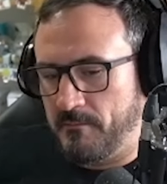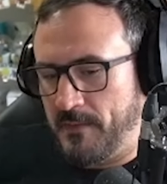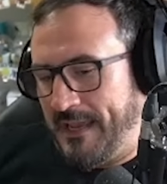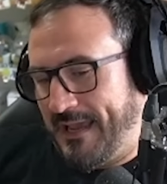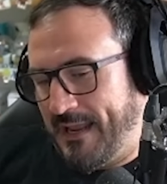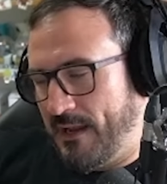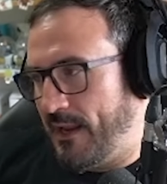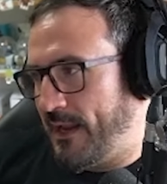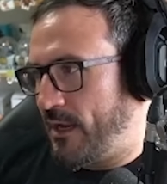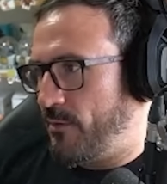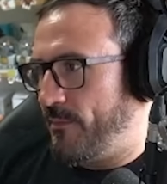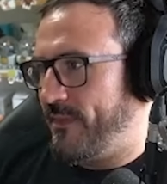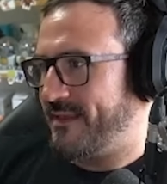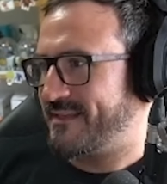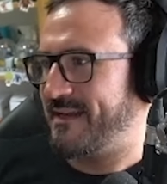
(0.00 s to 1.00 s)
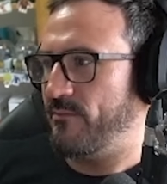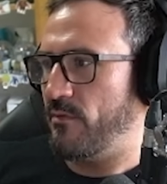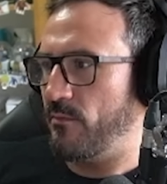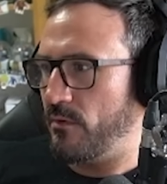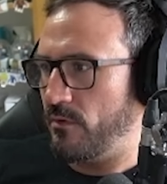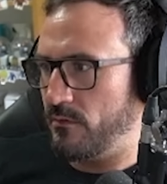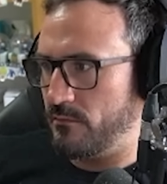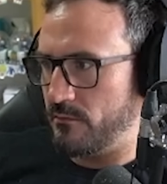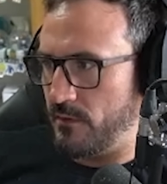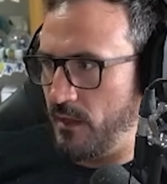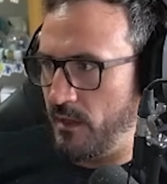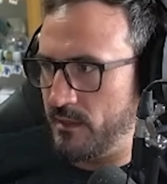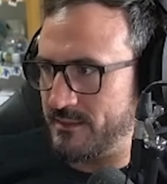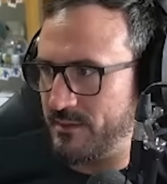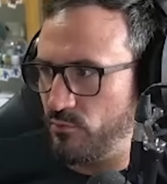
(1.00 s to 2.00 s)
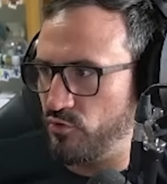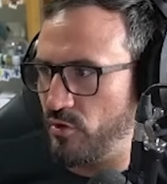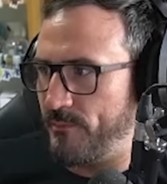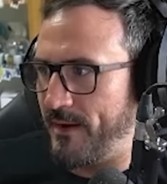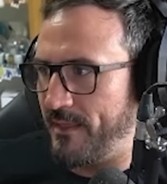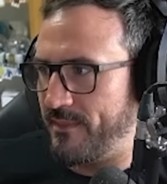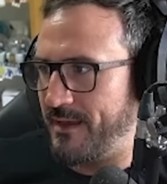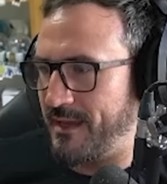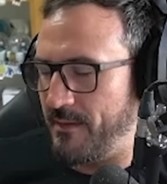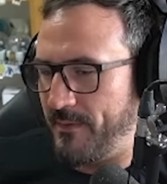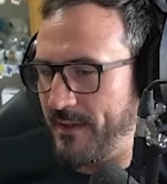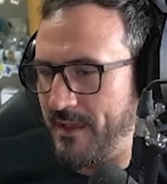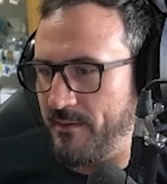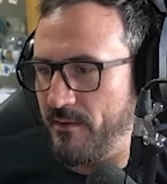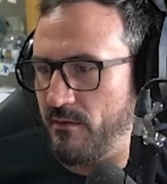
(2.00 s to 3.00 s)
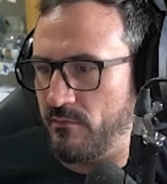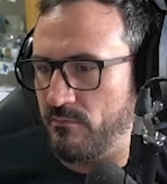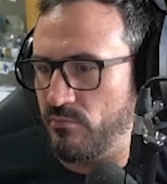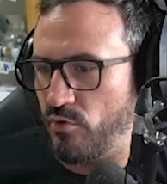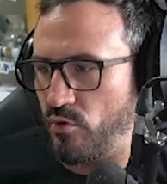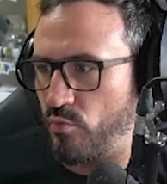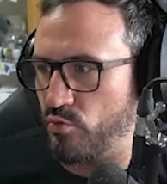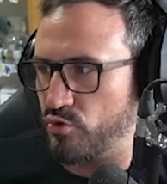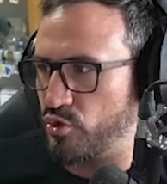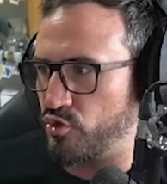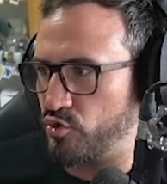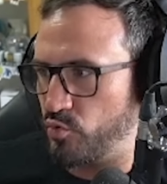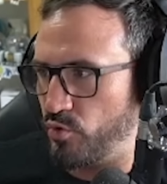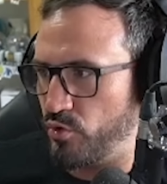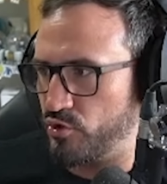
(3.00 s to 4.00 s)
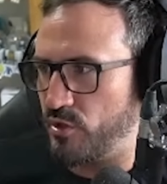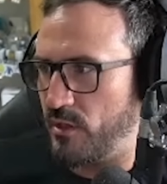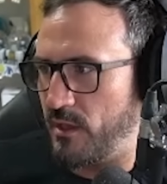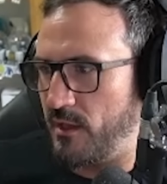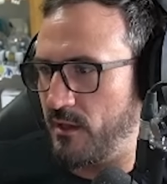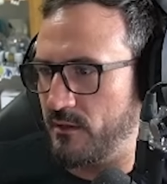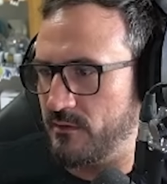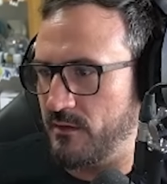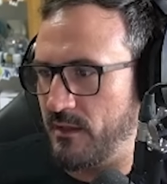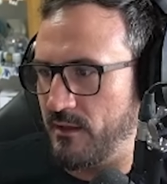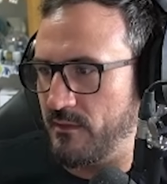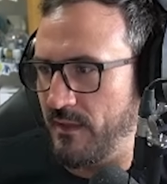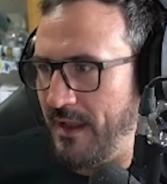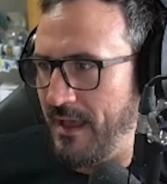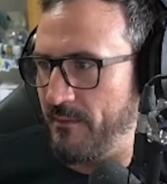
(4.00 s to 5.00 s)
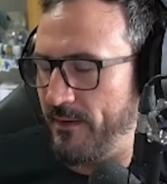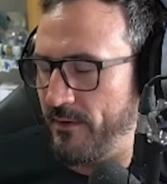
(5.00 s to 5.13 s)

Miguel, le recomiendas al Momo, eh, según tu experiencia, que vaya unos cursos tuyos de lava,